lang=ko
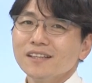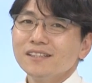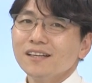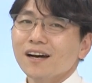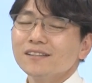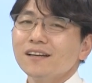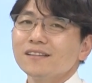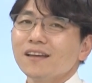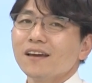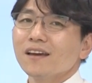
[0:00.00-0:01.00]
기자가
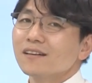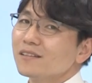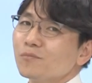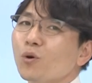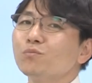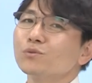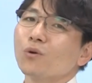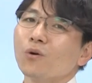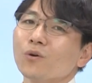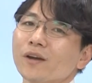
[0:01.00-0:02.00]
될 때 그
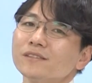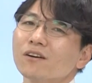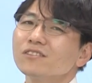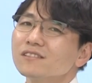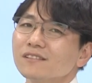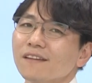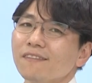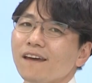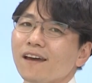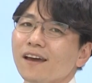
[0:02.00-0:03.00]
포부도 굉장히 컸을
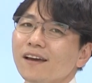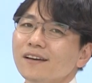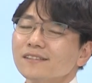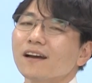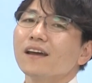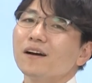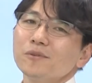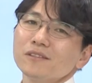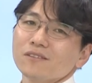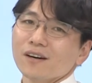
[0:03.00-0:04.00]
텐데
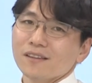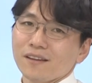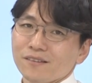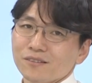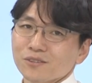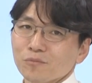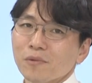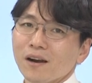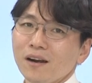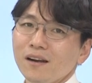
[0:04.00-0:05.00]
자괴감이 들 것 같아요.
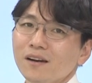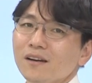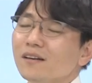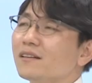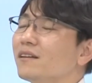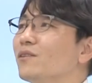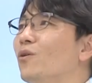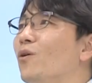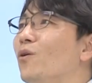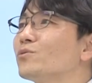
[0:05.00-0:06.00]
정말.
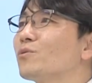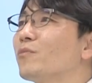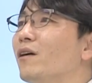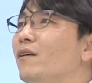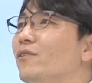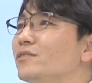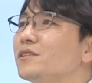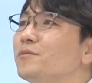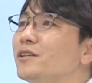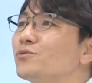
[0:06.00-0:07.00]
그리고 정말
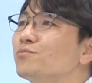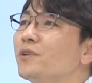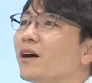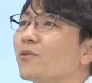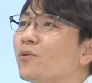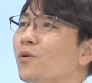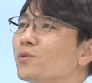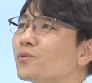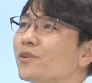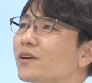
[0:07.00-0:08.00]
열심히
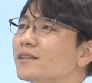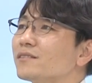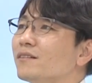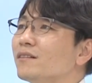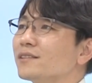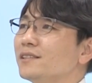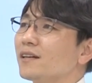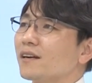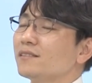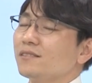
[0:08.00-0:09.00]
준비하고 노력해서
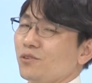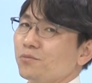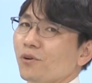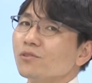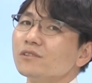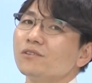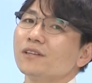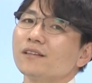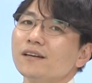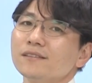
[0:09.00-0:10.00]
기자란 직업을 얻은
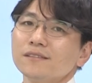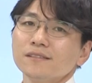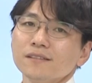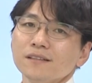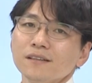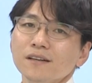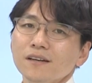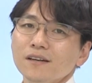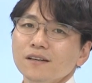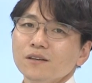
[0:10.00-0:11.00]
건데 타이틀을
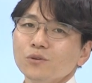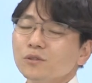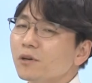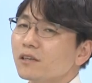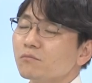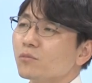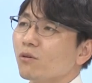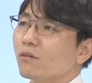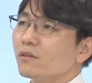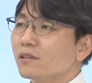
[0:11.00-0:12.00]
요즘에
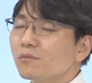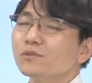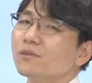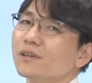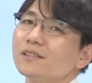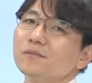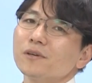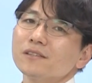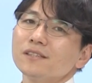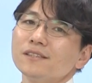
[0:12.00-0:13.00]
뭐 예전부터
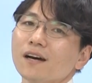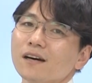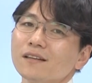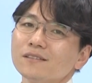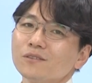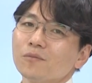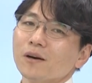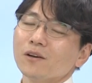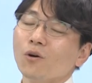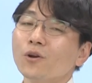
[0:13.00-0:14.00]
그랬지만은 기자가 되는 거
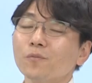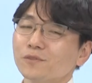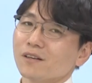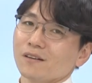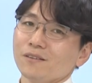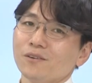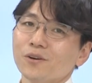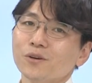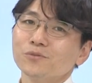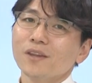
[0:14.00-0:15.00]
많이 어렵잖아요.
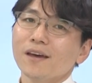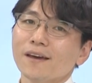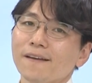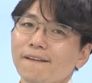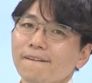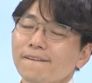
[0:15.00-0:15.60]
어려운데